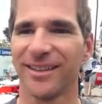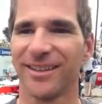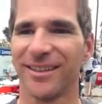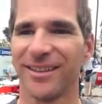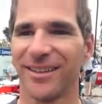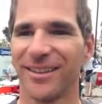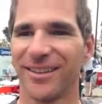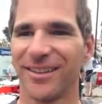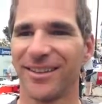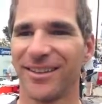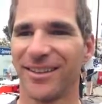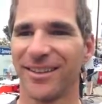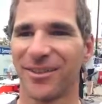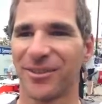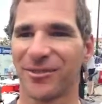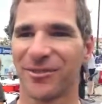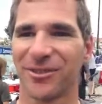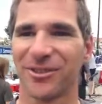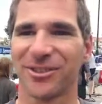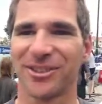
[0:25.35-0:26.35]

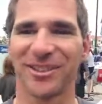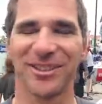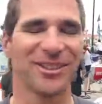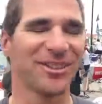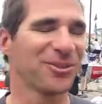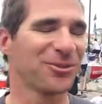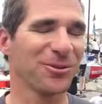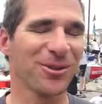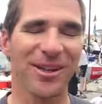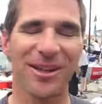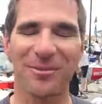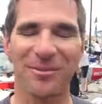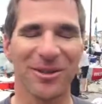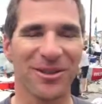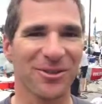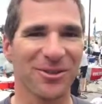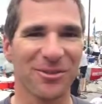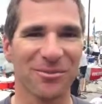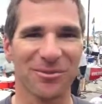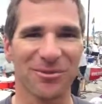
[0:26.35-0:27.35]
on faisait tout le
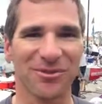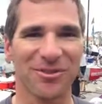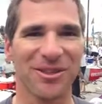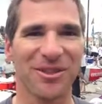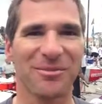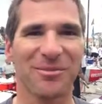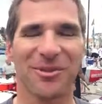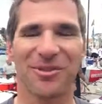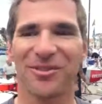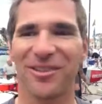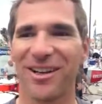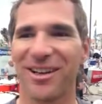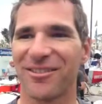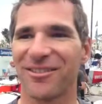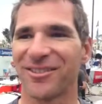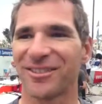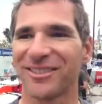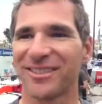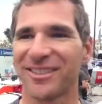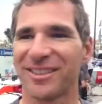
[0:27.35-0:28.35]
rappel qu'on pouvait pour faire
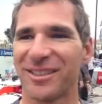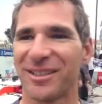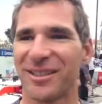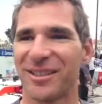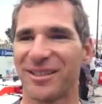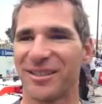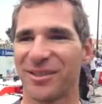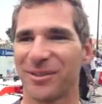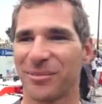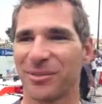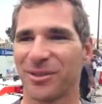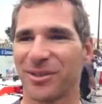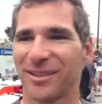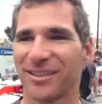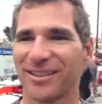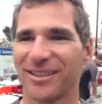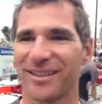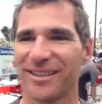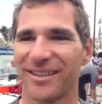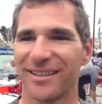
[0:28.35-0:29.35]
avancer, pour
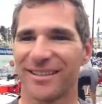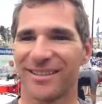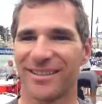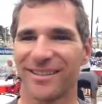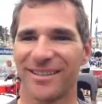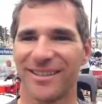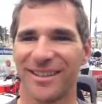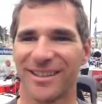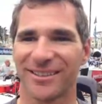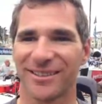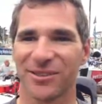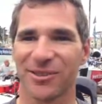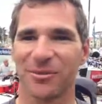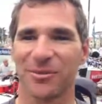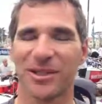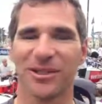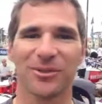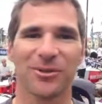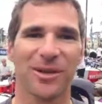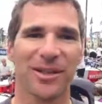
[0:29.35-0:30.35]
aider à ce que
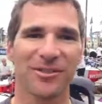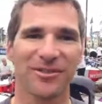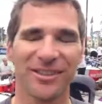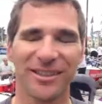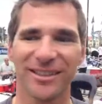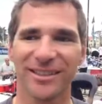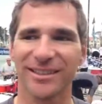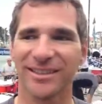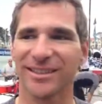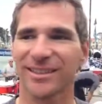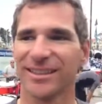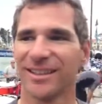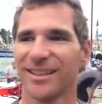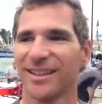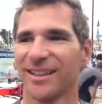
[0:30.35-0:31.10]
le bateau aille vite.